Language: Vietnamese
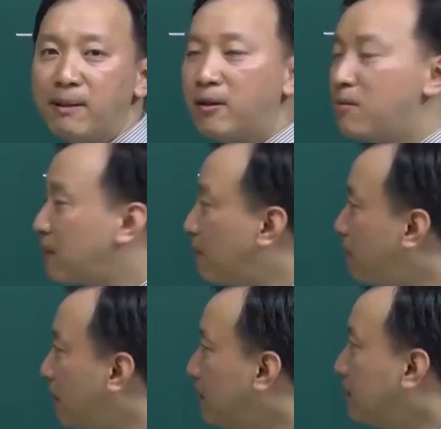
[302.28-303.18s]
các em không nắm
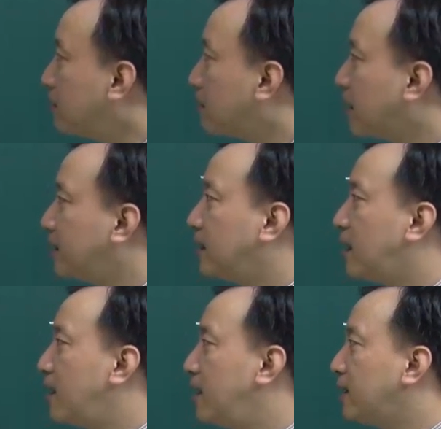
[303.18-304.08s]
vững và kỹ năng
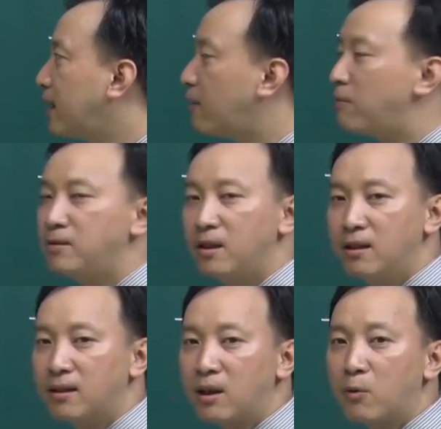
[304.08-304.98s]
địa lý, các em không
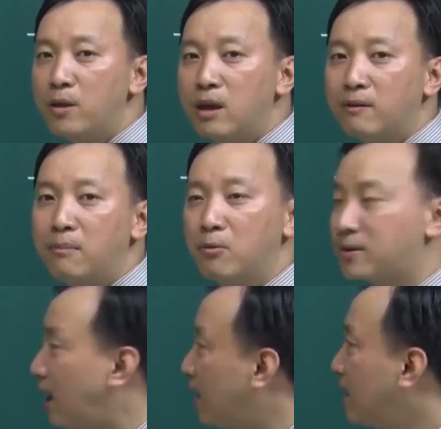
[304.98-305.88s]
nhớ các quy ước về màu
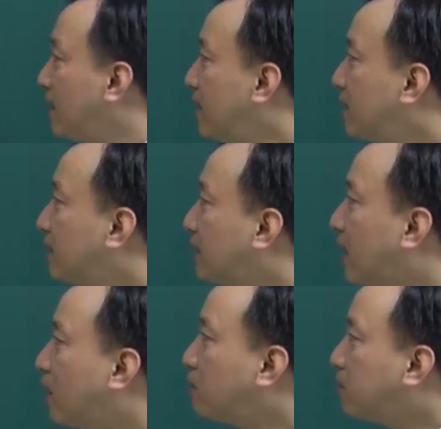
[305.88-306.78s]
sắc, chúng
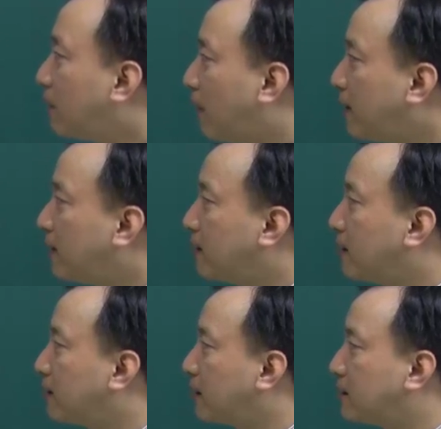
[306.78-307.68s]
ta không thể phát
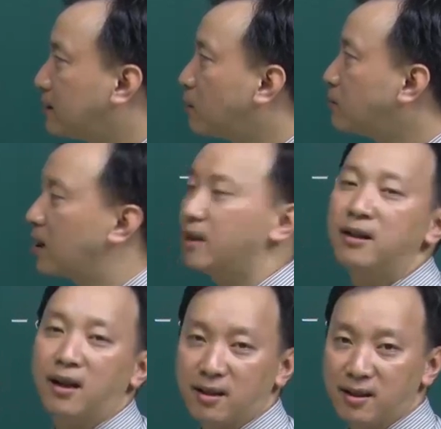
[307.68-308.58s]
không trả lời
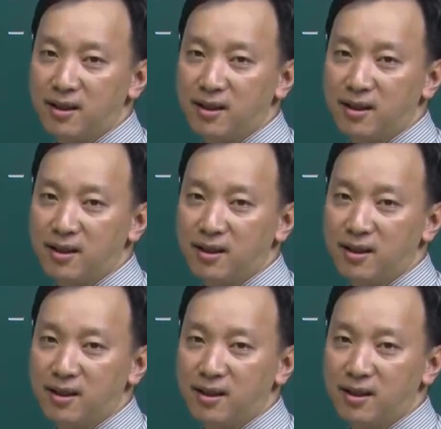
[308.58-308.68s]
được.